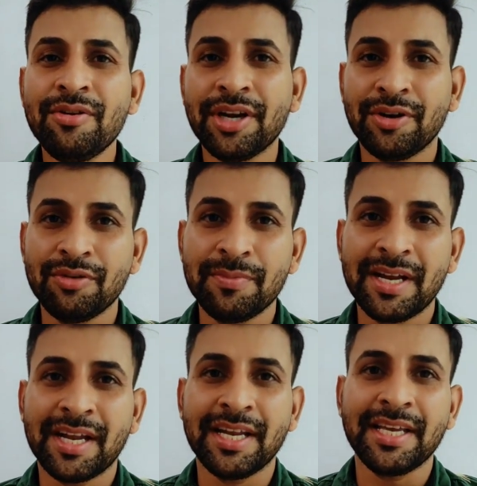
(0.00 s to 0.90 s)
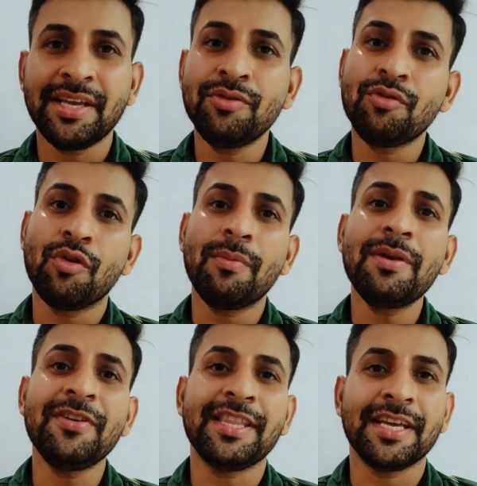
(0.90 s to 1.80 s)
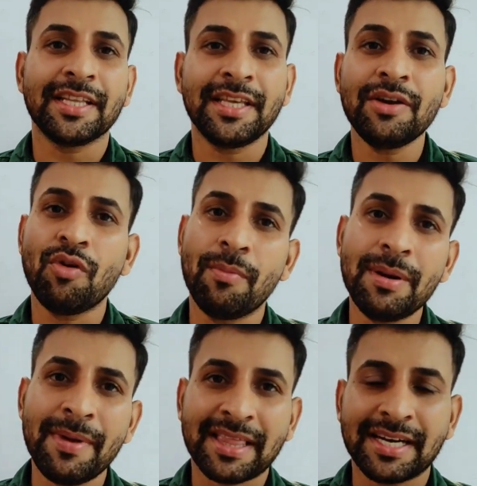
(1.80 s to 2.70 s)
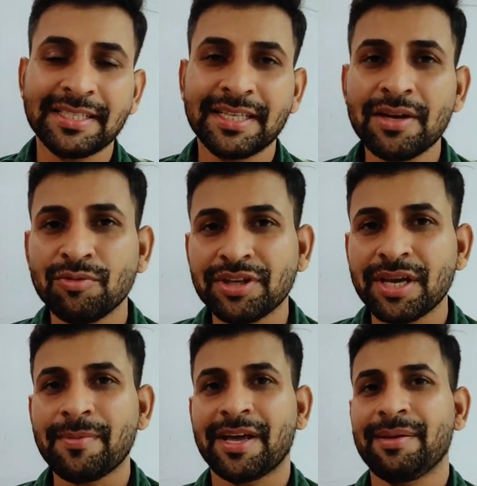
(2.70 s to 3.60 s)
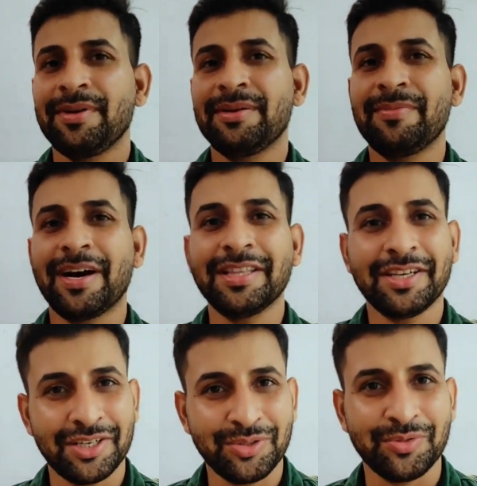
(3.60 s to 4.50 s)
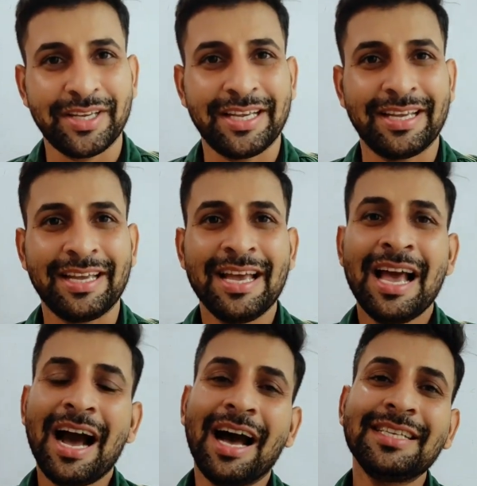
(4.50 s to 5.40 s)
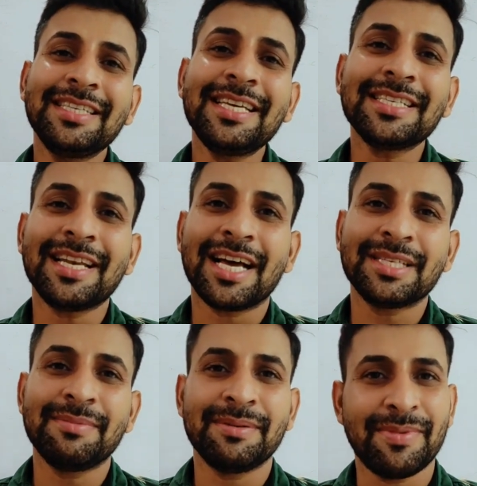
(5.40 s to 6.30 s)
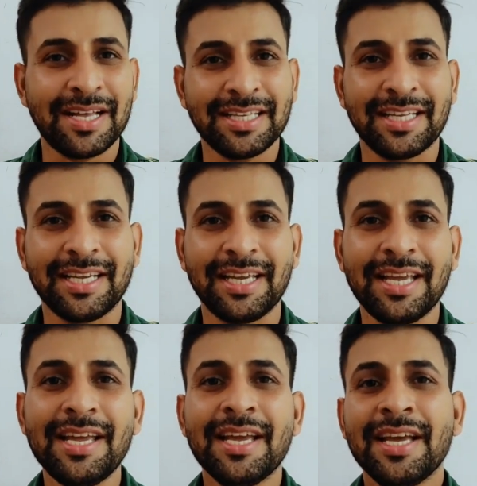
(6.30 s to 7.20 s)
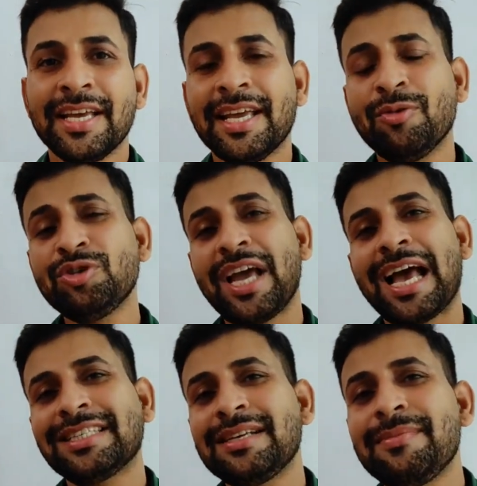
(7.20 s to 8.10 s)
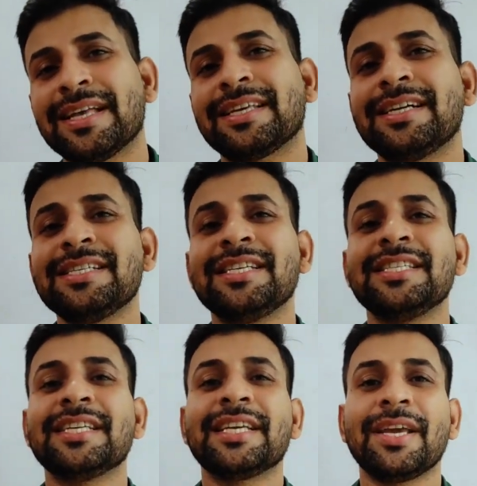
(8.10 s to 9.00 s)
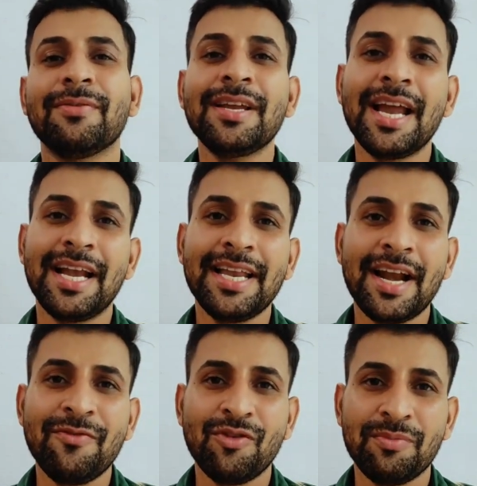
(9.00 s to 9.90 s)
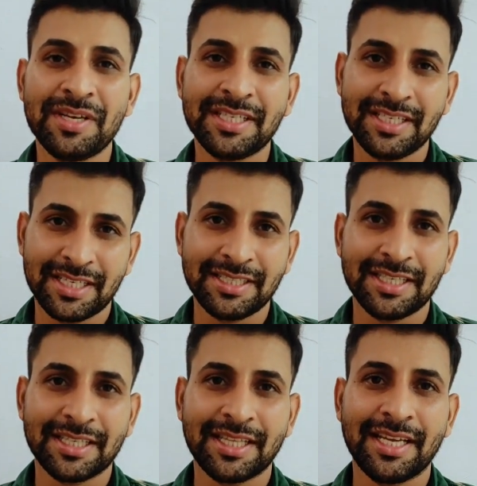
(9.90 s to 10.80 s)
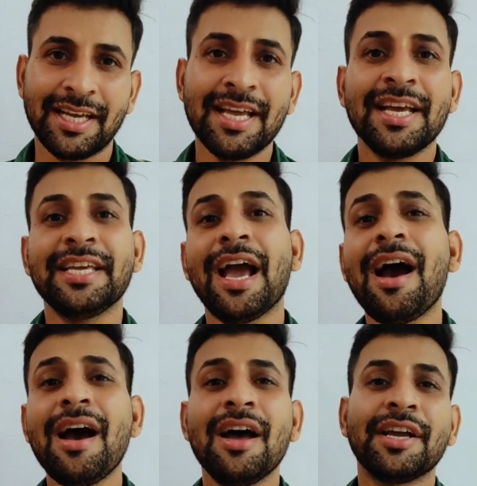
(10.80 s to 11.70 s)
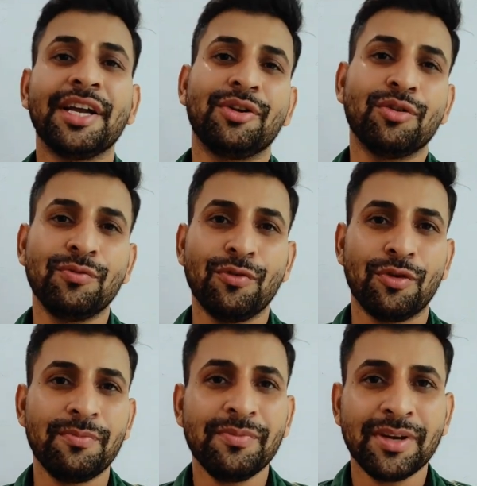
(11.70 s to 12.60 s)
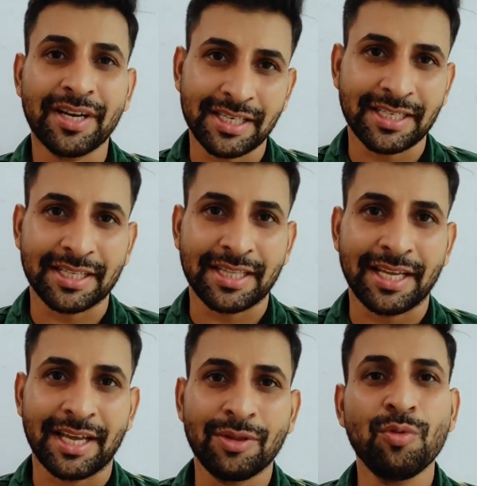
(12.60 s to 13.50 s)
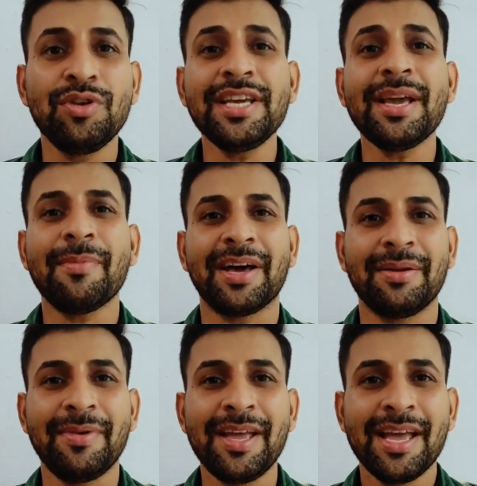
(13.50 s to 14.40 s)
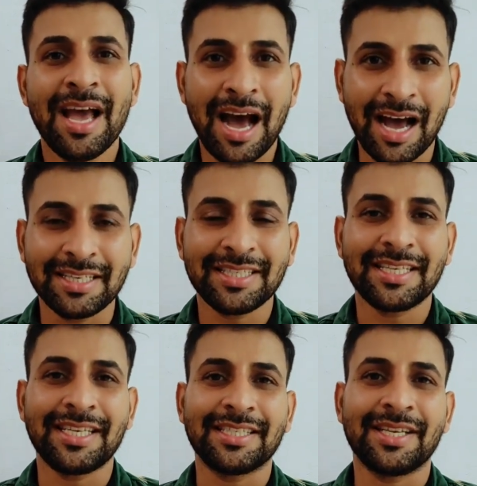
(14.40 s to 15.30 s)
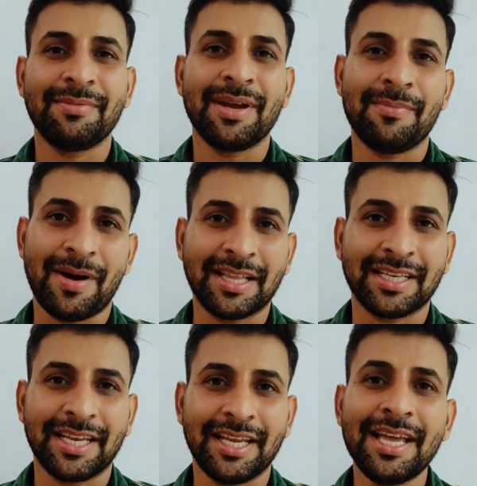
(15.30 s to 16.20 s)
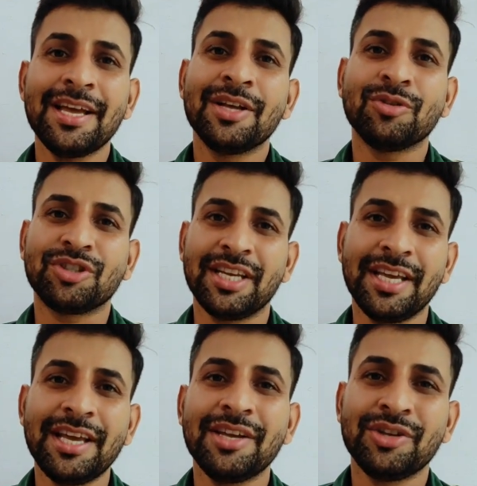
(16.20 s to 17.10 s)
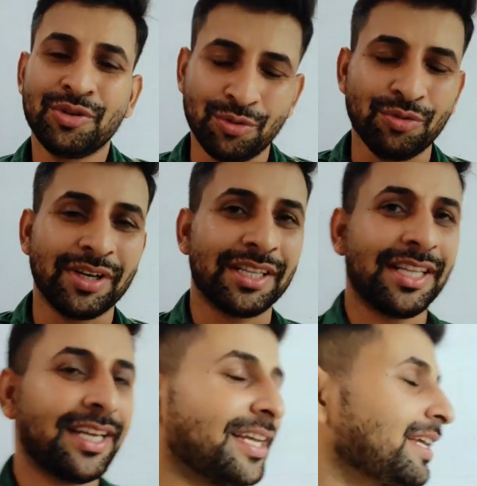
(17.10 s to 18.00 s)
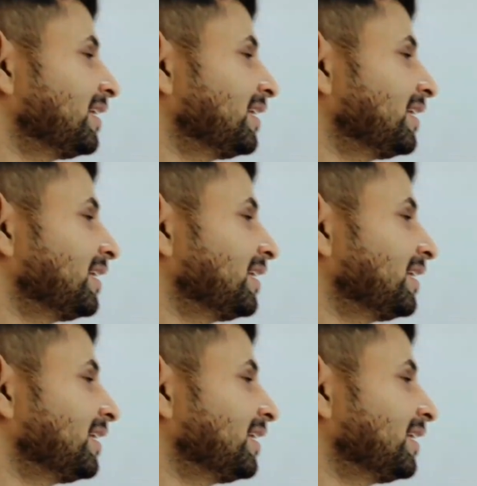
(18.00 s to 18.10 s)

कीटोन बनाने की जो कॉमन विधियां थी कॉमन मेथड्स थे उनके बारे में हम बात कर चुके हैं आज की इस क्लास में हम बात करेंगे कि कुछ ऐसे मेथड्स जिनसे केवल एल्डिहाइड फॉर्मेशन कर सकते हैं या कीटोन फॉर्म कर सकते हैं तो उन्हीं के बारे में आज के सेशन में हम बात करेंगे तो चलिए शुरू करते हैं